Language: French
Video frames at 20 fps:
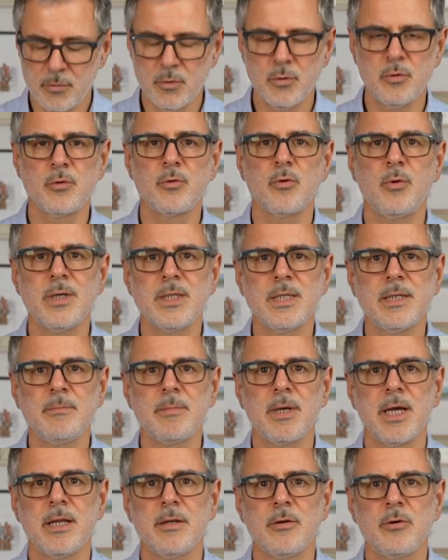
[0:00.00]
Le troisième
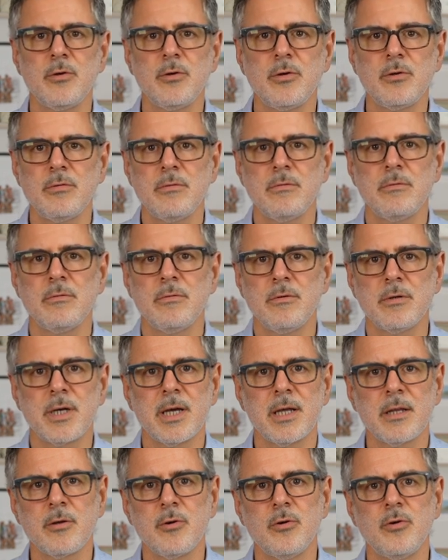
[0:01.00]
cadran, le
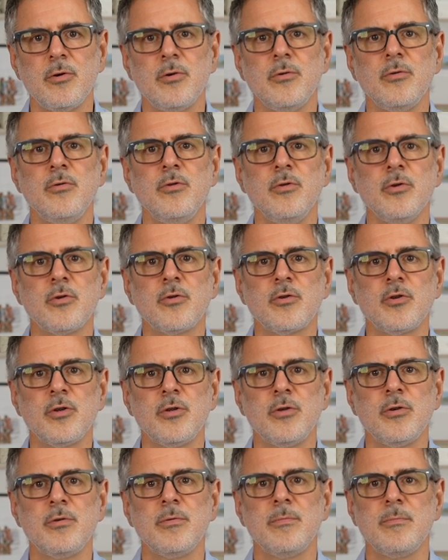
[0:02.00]
cadran
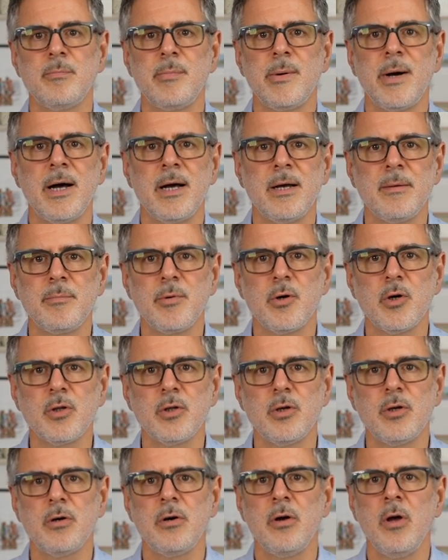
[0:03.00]
urgent, pas
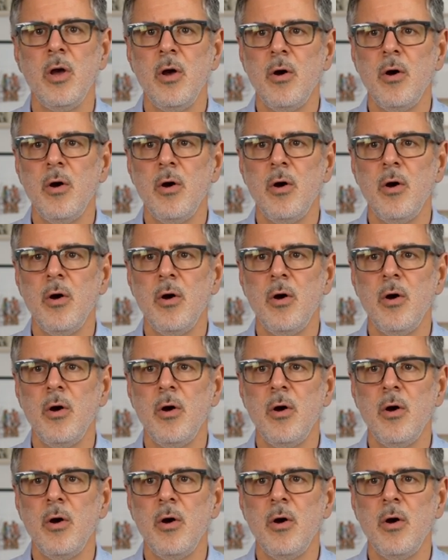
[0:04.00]
important,